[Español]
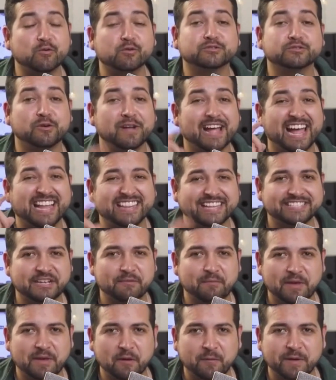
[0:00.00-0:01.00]
curso Canta
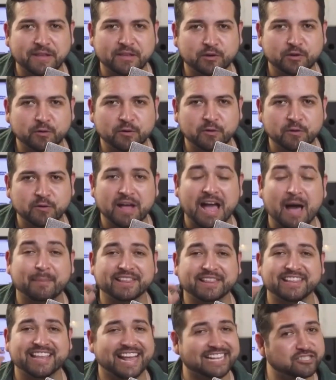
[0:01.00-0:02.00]
sin Miedo 21
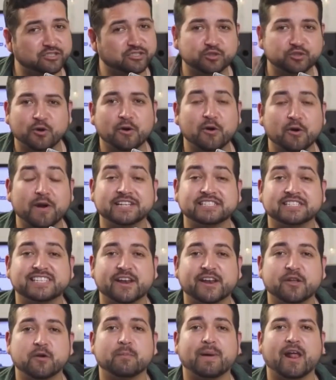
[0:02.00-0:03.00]
aprenderás todo lo
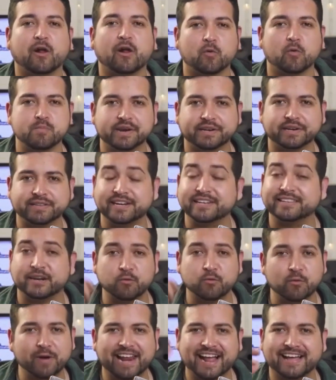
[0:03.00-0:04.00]
necesario para convertirte
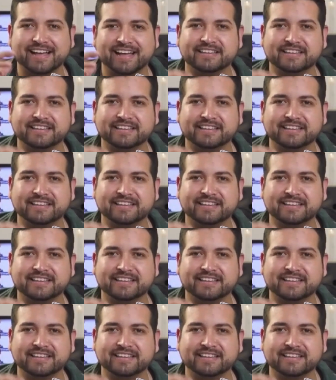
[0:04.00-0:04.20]
en un gran